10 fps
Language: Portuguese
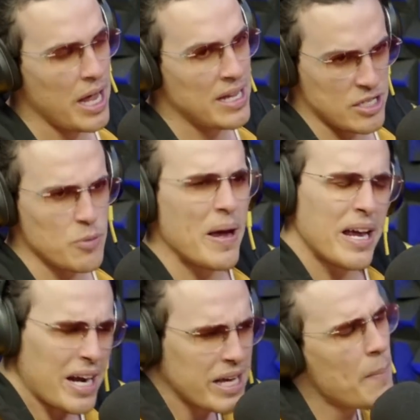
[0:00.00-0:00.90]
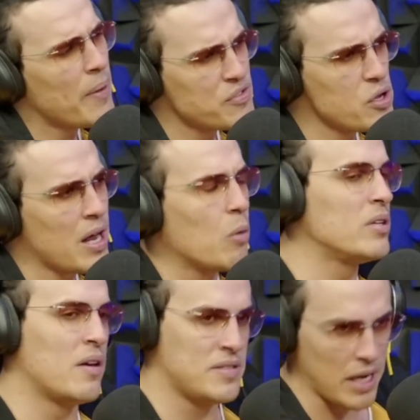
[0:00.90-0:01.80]
Existe uma hierarquia profissional que
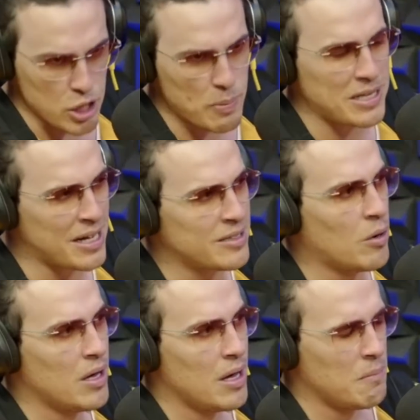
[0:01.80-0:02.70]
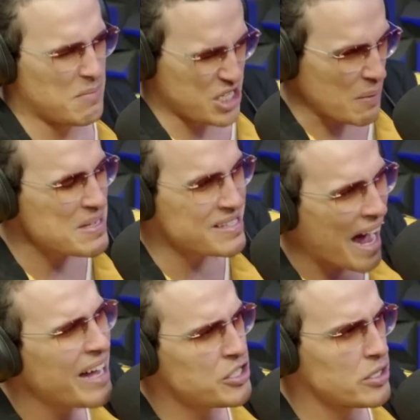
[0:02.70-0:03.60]
deve ser respeitada e tal. Mas de
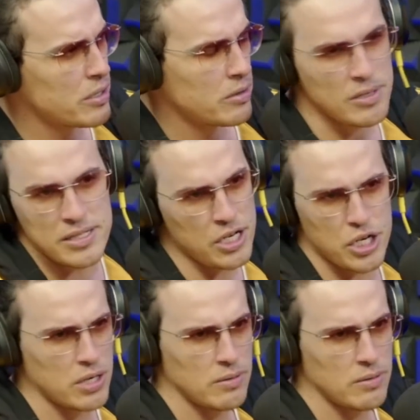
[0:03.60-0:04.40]
amizade, não existe.